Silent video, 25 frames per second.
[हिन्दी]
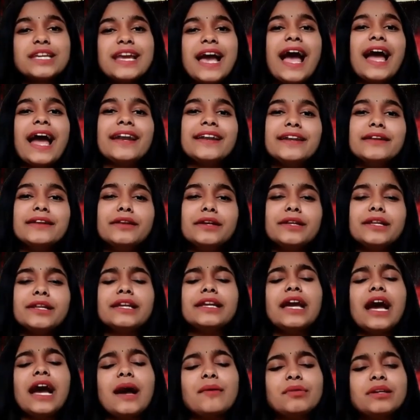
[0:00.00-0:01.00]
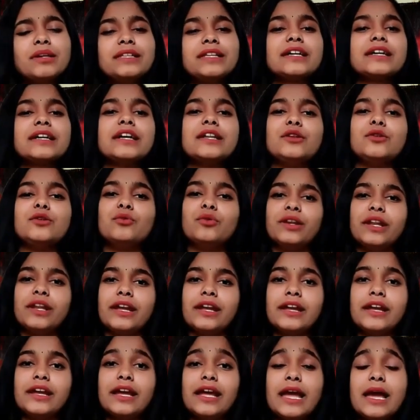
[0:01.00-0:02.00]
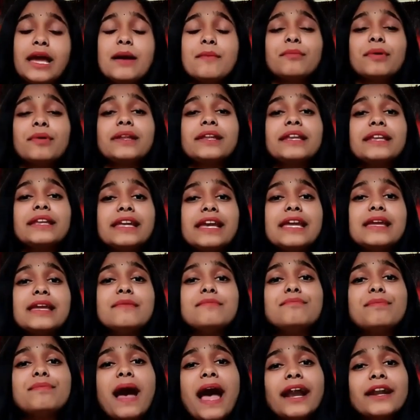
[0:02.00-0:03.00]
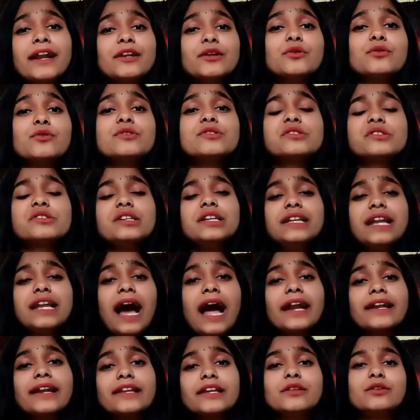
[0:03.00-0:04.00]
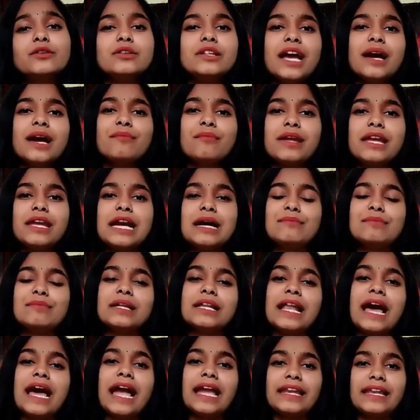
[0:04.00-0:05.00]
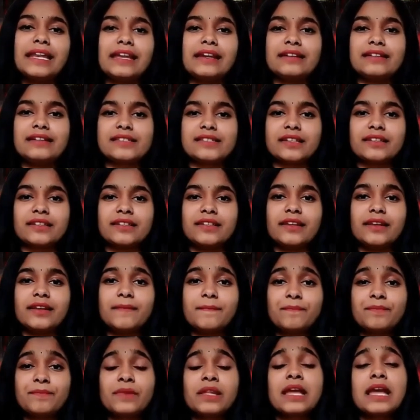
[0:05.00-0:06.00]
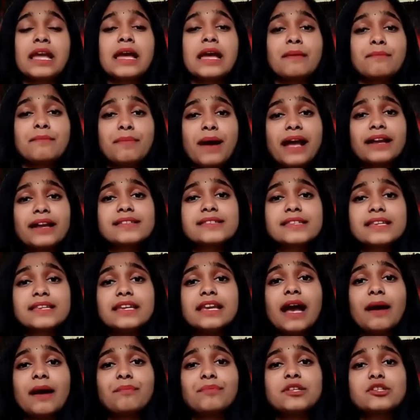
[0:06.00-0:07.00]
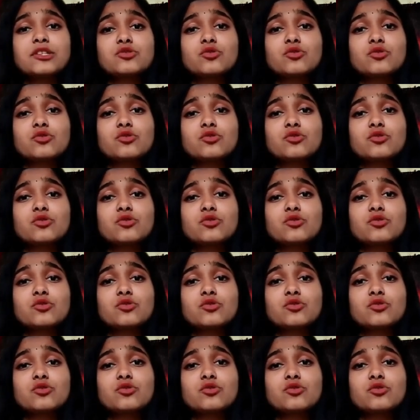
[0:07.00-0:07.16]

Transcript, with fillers: जिनकी आइडेंटिटी अभी तक अनोन है पर इनके इम्पैक्ट को स्ट्रीट आर्ट के दुनिया में हम डिनाई नहीं कर सकते हैं बैंक्स की